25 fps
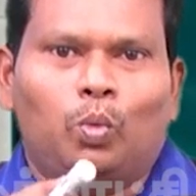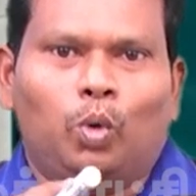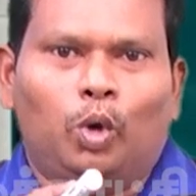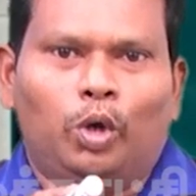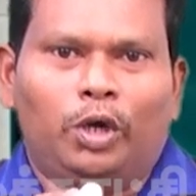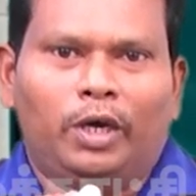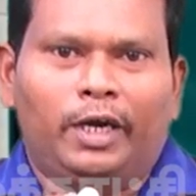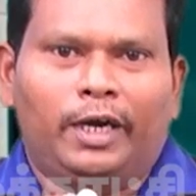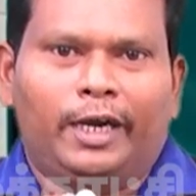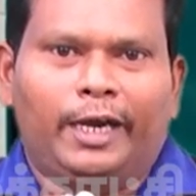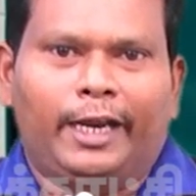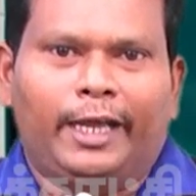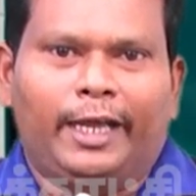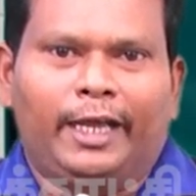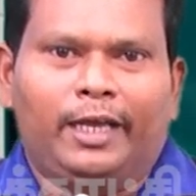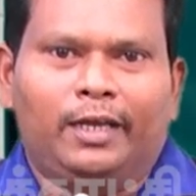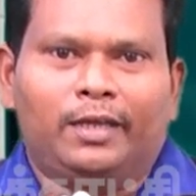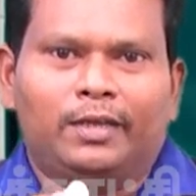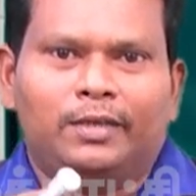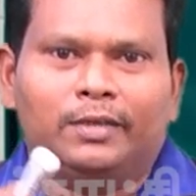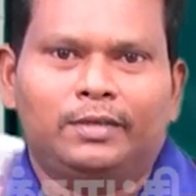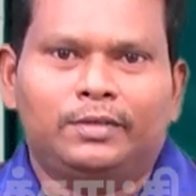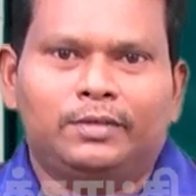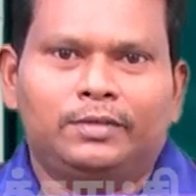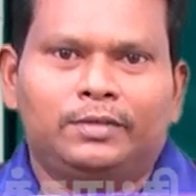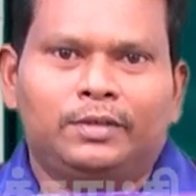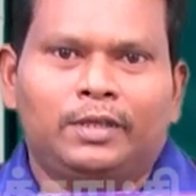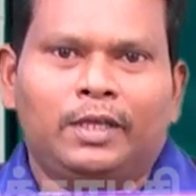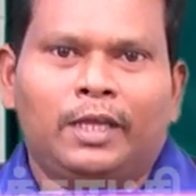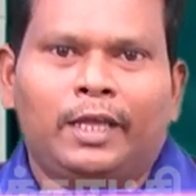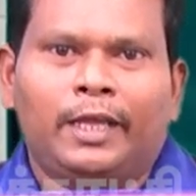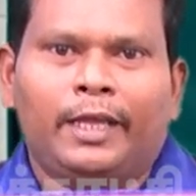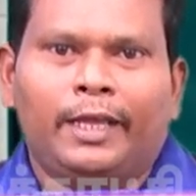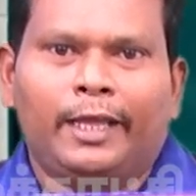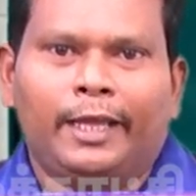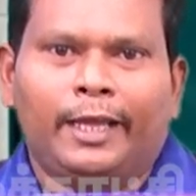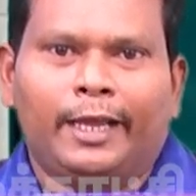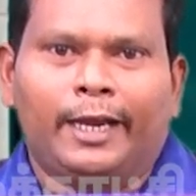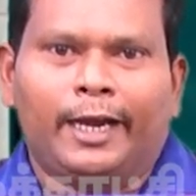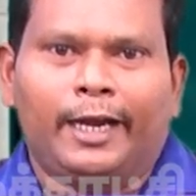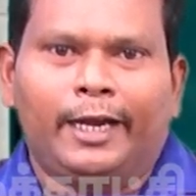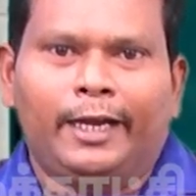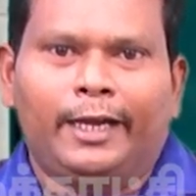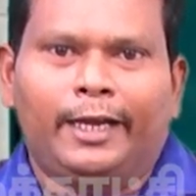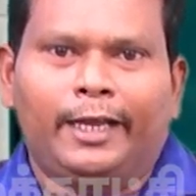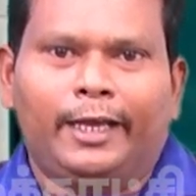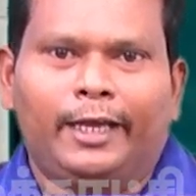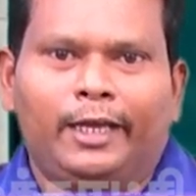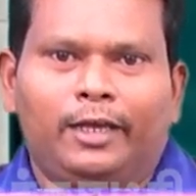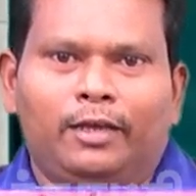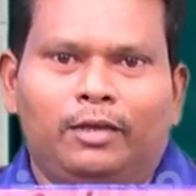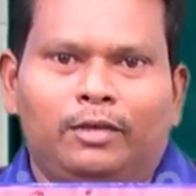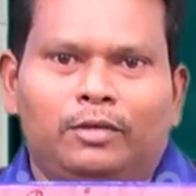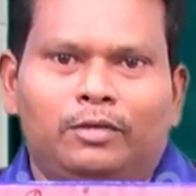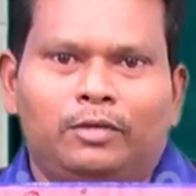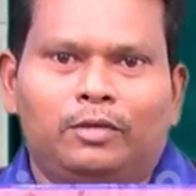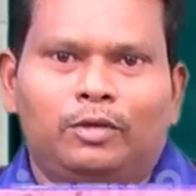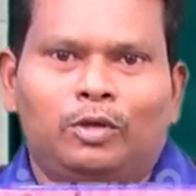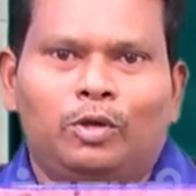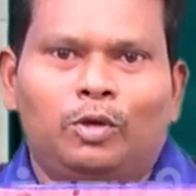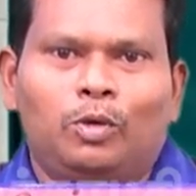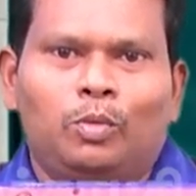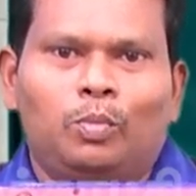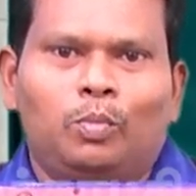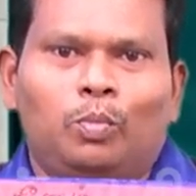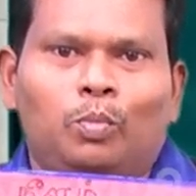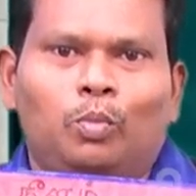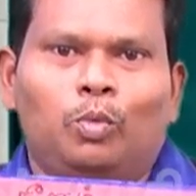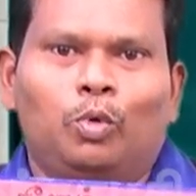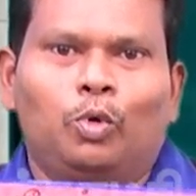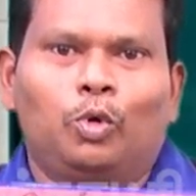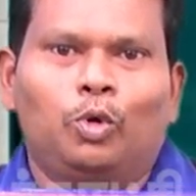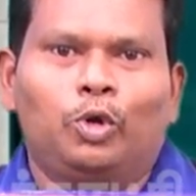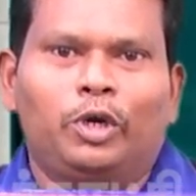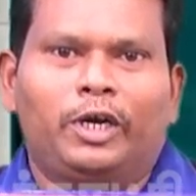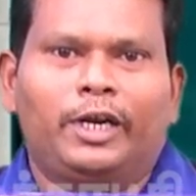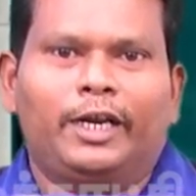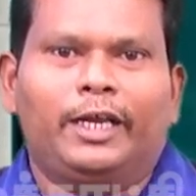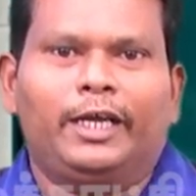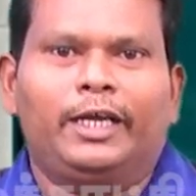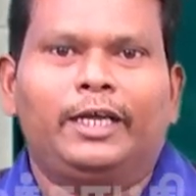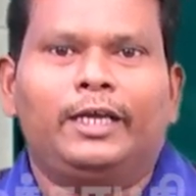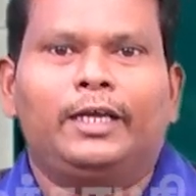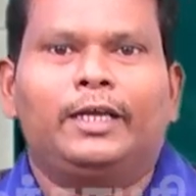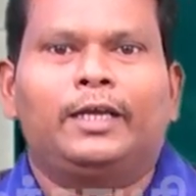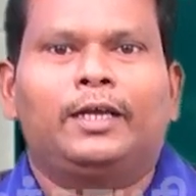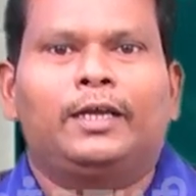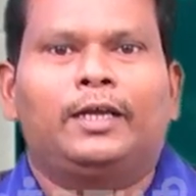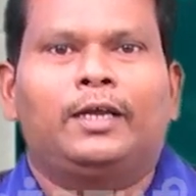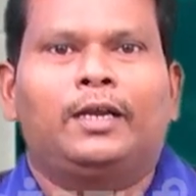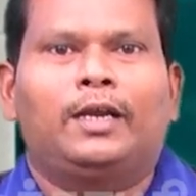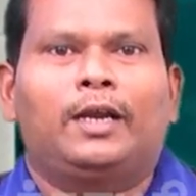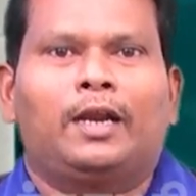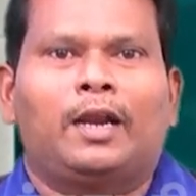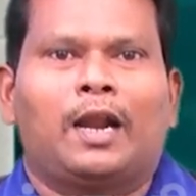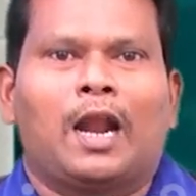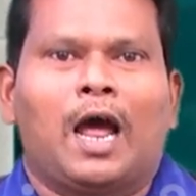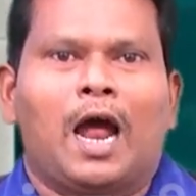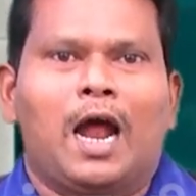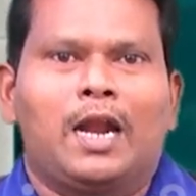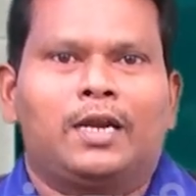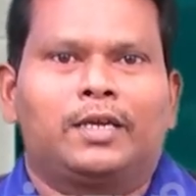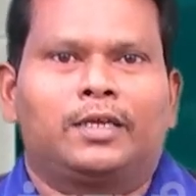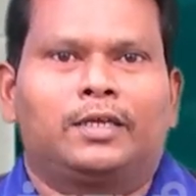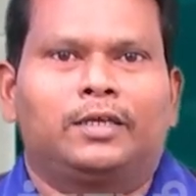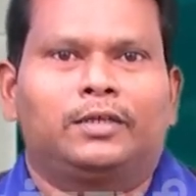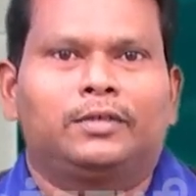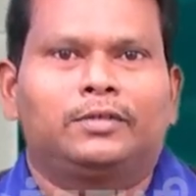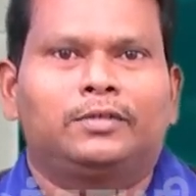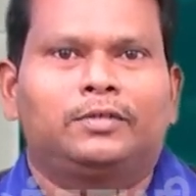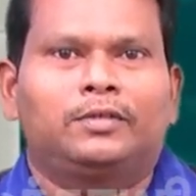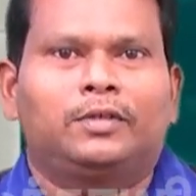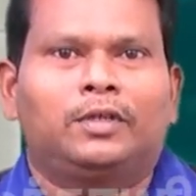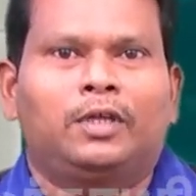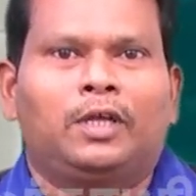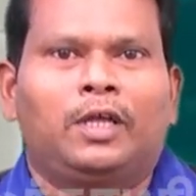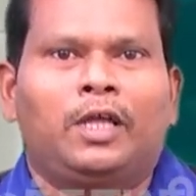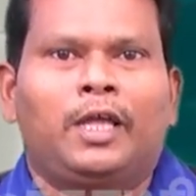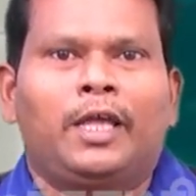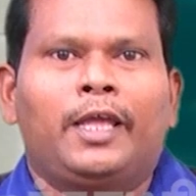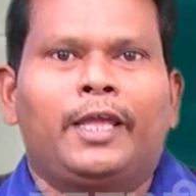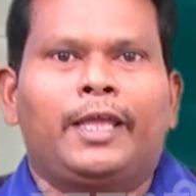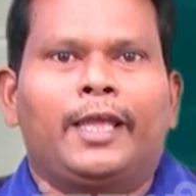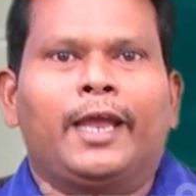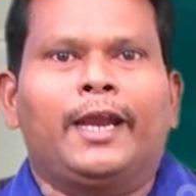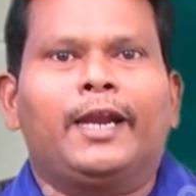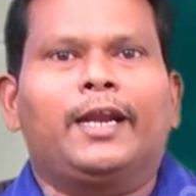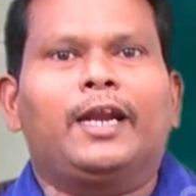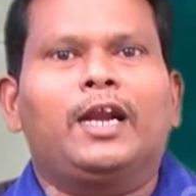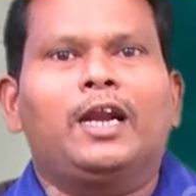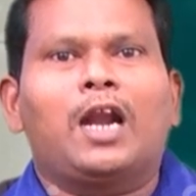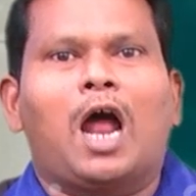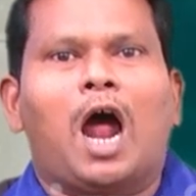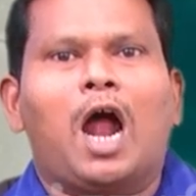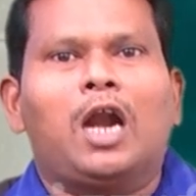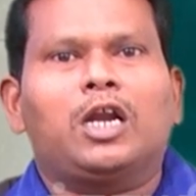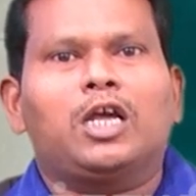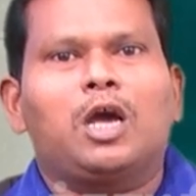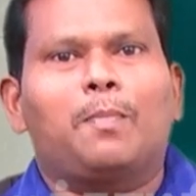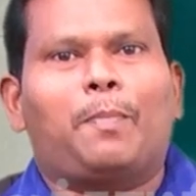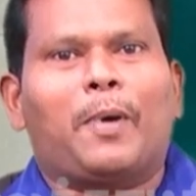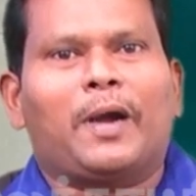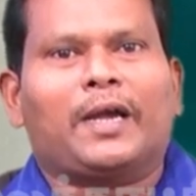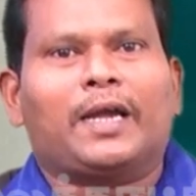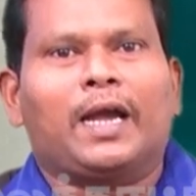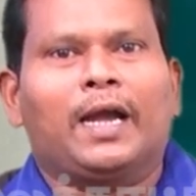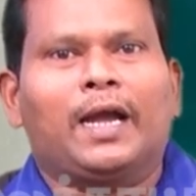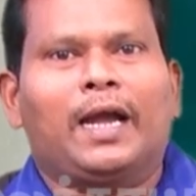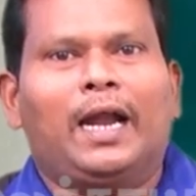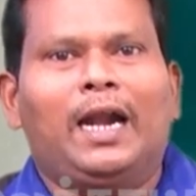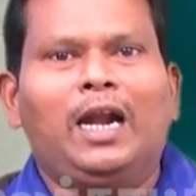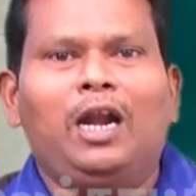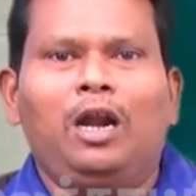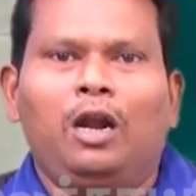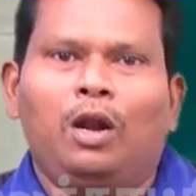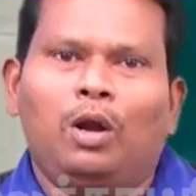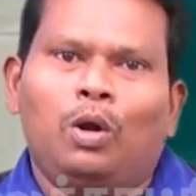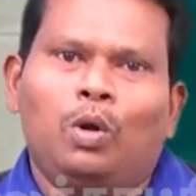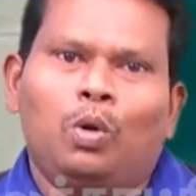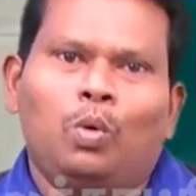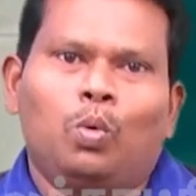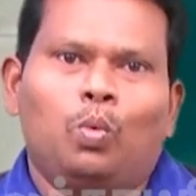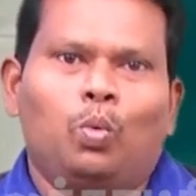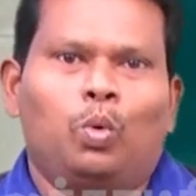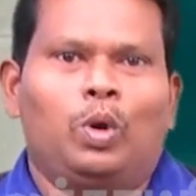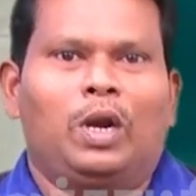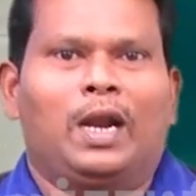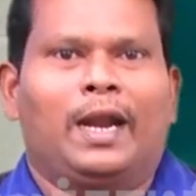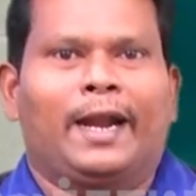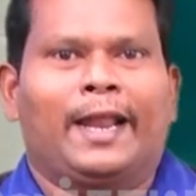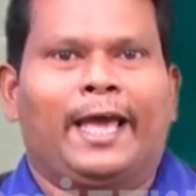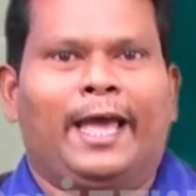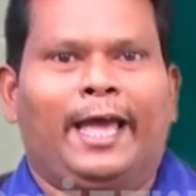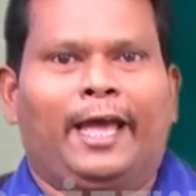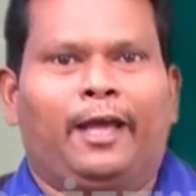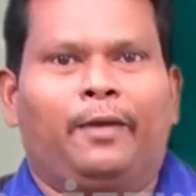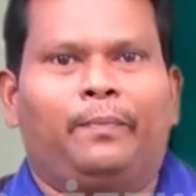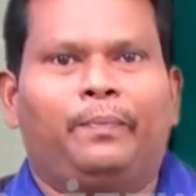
ஒன்று இரண்டு மூன்று நான்கு என்று நான்கு பக்கங்கள் உள்ளன